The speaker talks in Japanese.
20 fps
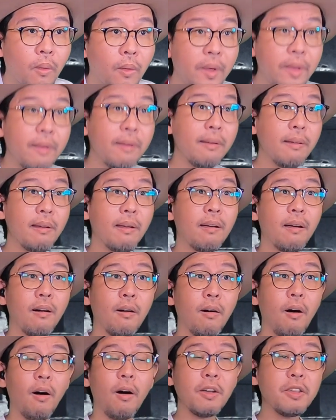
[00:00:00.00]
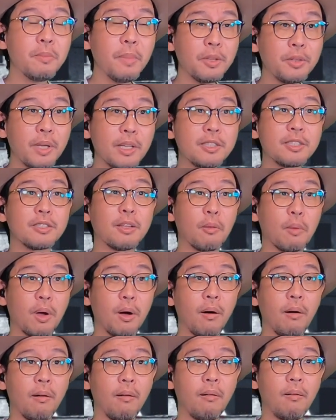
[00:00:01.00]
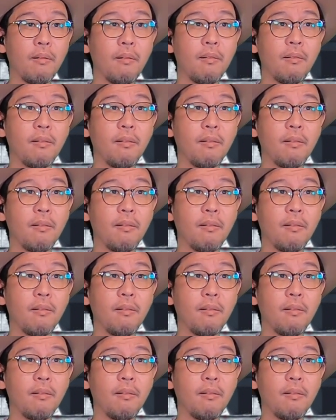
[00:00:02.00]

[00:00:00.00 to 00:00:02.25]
えあ、今のやつなんか。